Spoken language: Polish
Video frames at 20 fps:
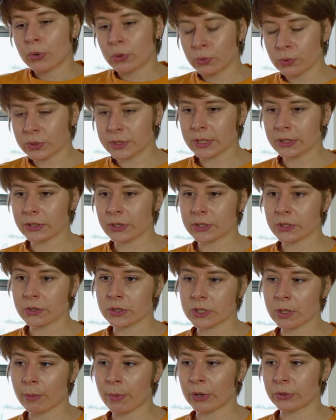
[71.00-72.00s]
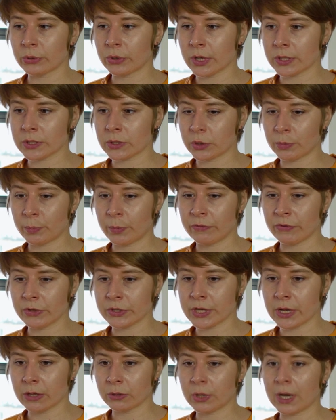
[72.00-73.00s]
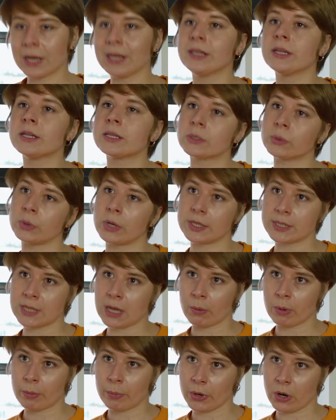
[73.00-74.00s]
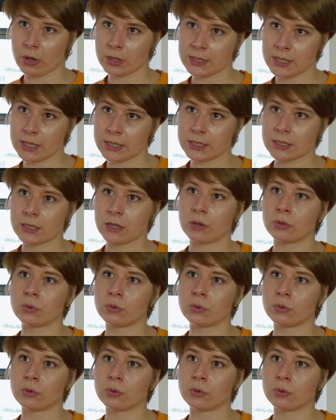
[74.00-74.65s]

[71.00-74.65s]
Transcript: Producent to jest osoba, która, jest która inicjuje cały proces,